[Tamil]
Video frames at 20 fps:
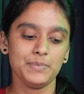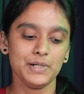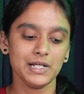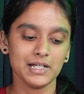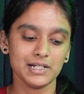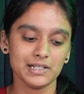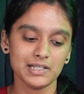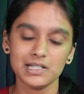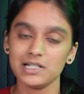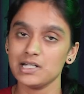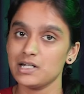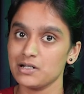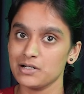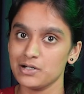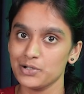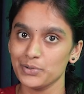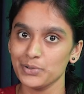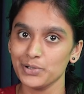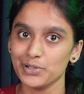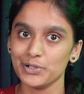அப்படிங்கிறது இங்கே
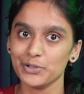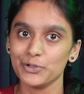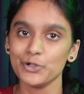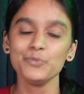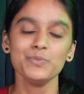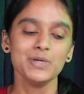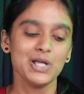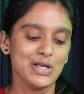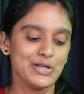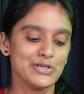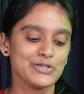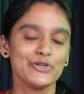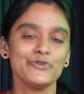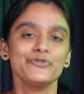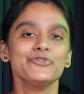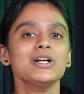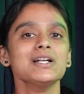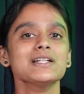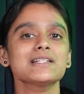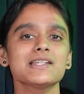நாங்கள் கொடுத்துருக்கோம் ஸோ
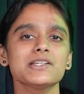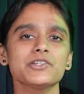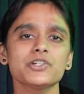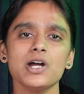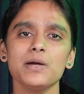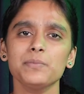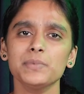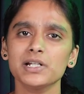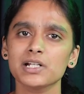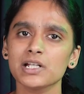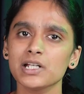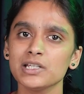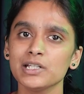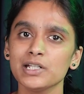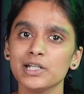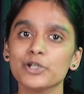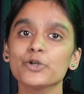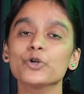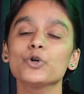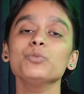ஃபர்ஸ்ட் சாப்டருக்கு
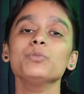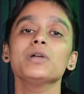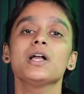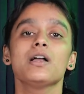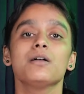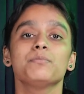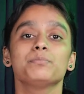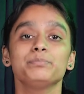இது இருக்கும்